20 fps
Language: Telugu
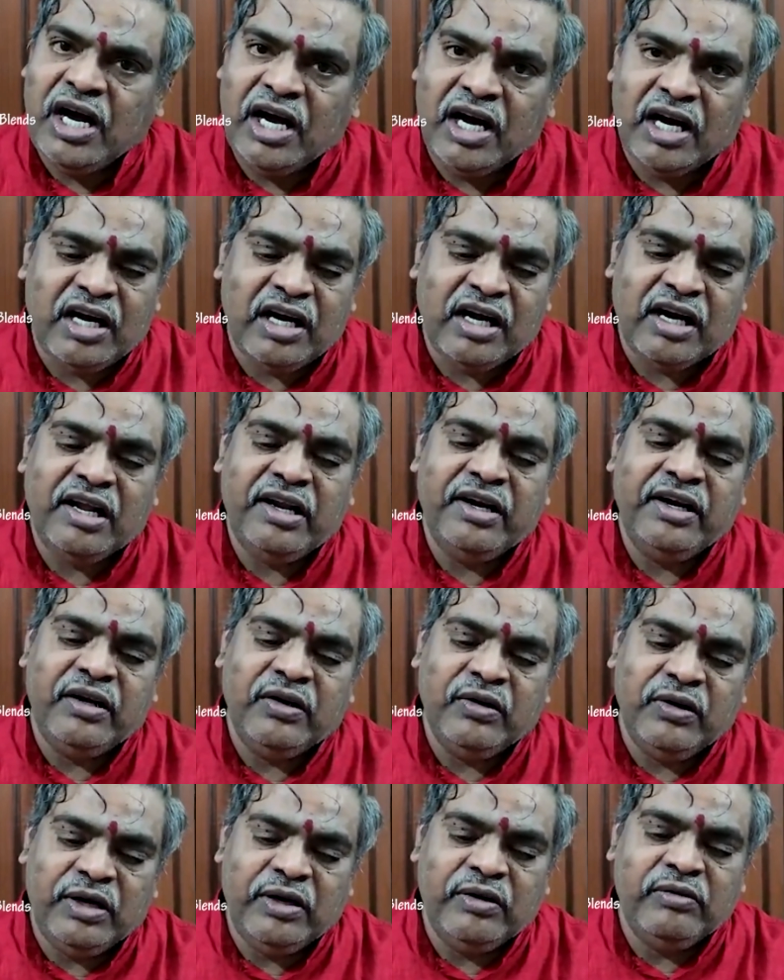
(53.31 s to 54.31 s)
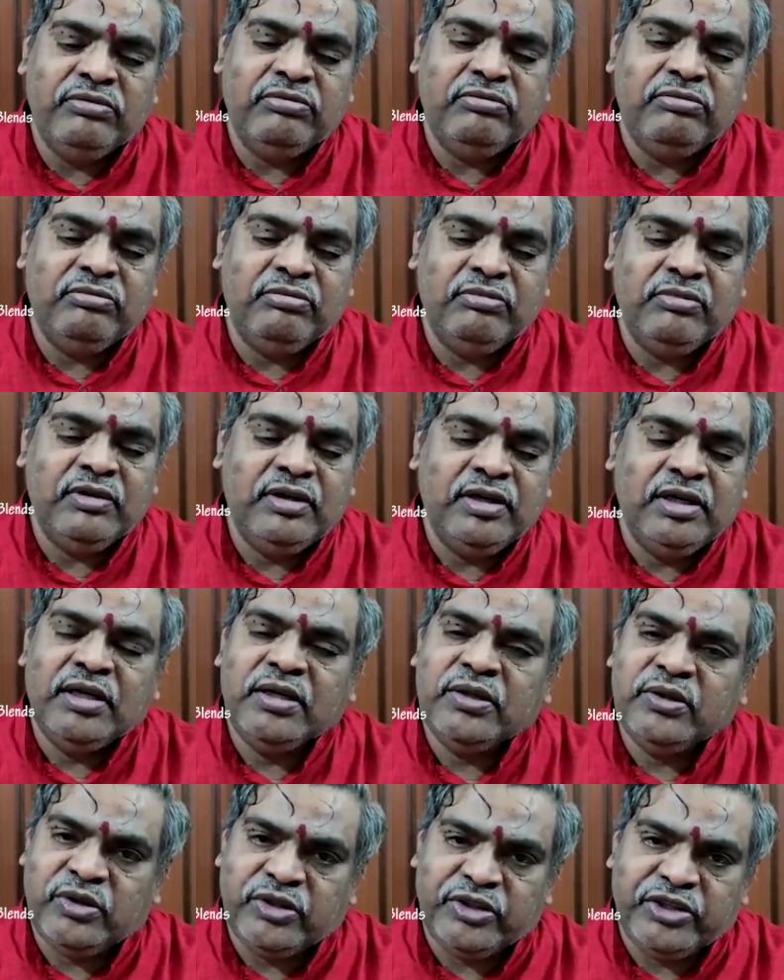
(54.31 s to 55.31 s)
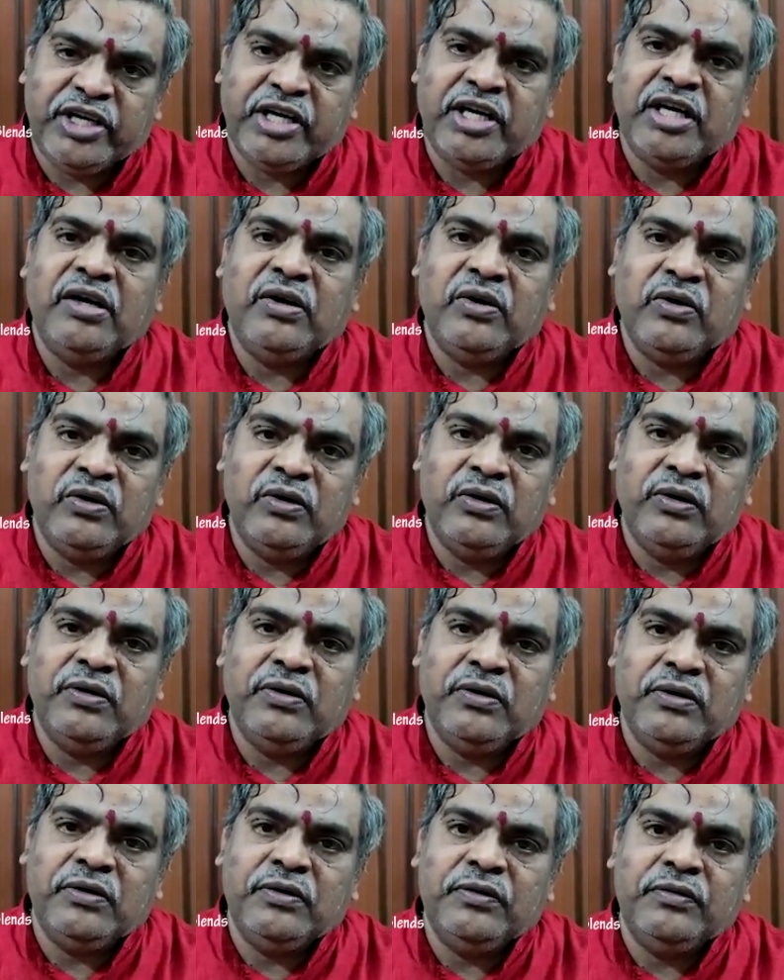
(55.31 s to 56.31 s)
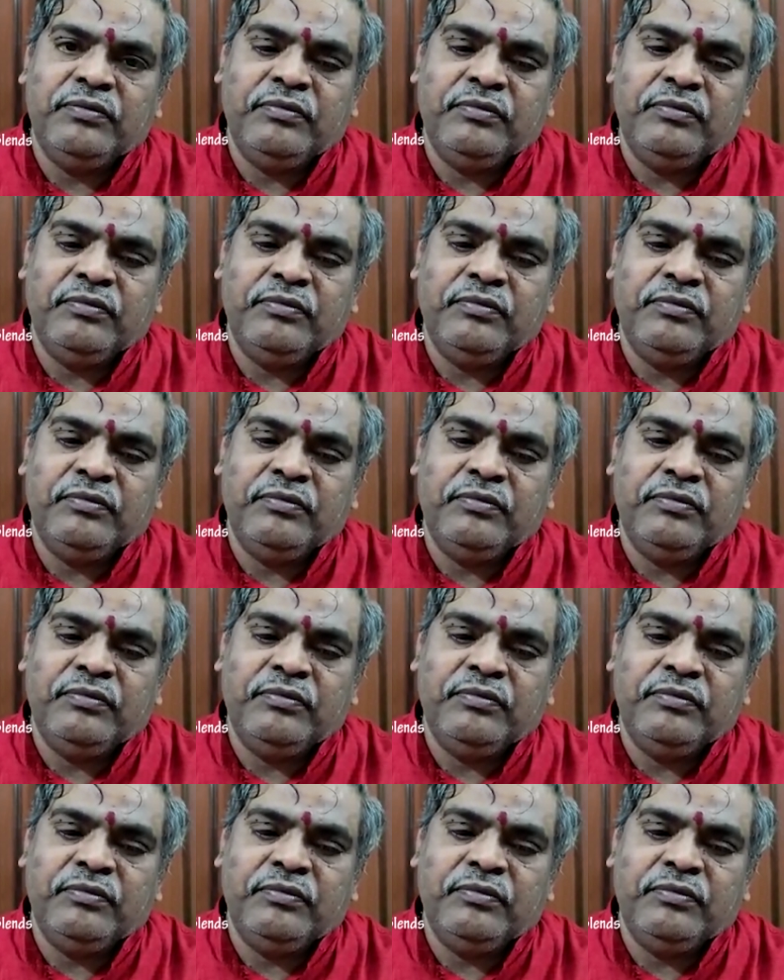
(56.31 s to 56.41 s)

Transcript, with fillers: ఆ కళ నీకు లేవు తొందరగా కోలుకో